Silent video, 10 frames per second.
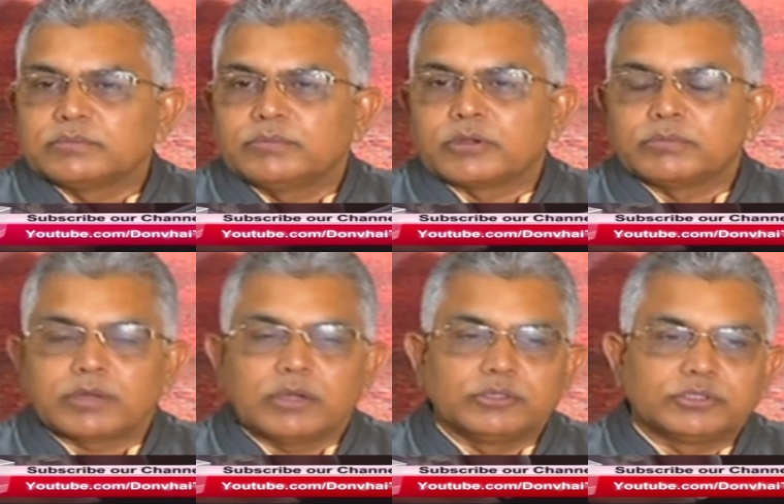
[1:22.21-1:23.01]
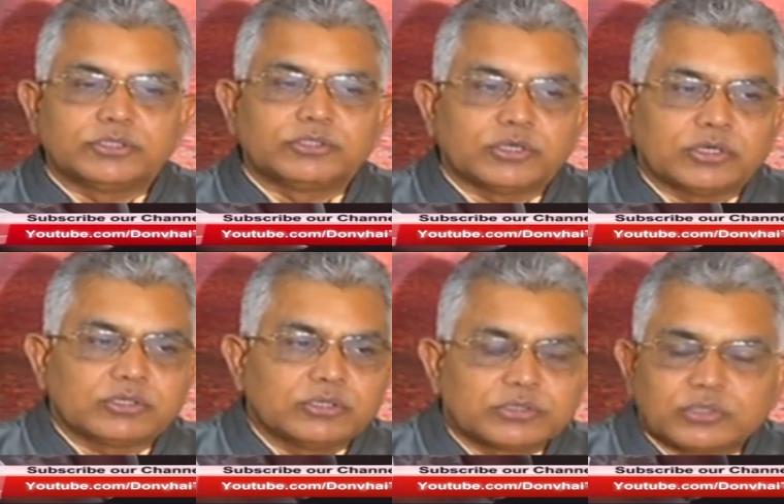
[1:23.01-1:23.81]
পরম্পরা ঐতিহ্য
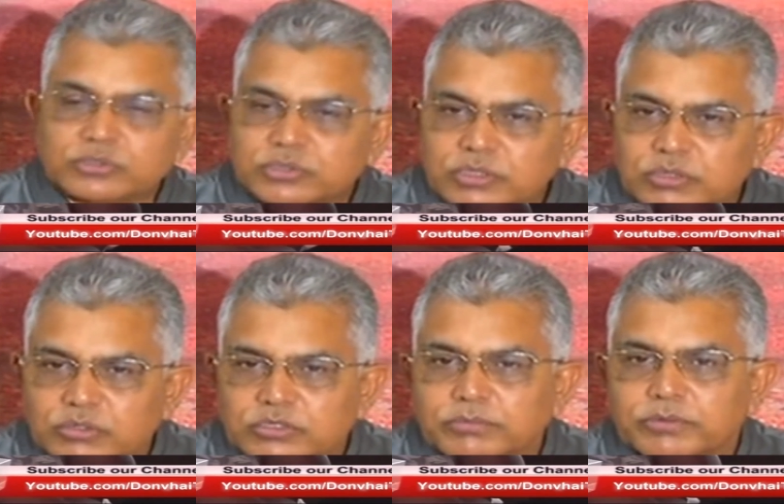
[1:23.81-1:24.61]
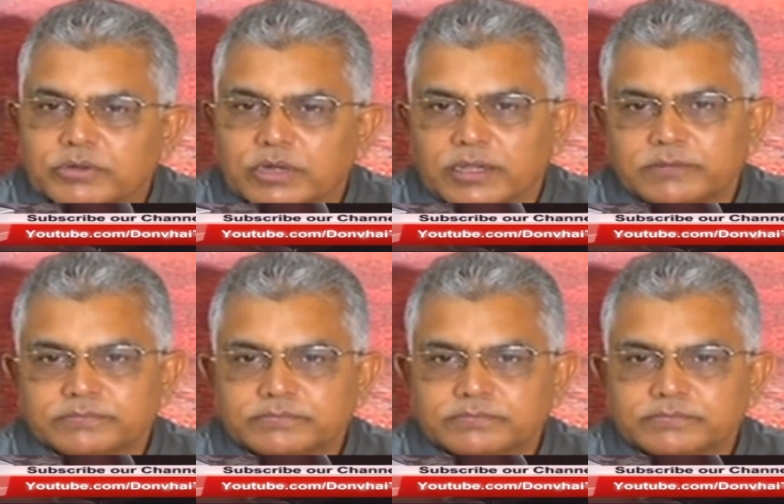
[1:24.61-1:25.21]
সংস্কৃতি কোনো সম্পর্ক নাই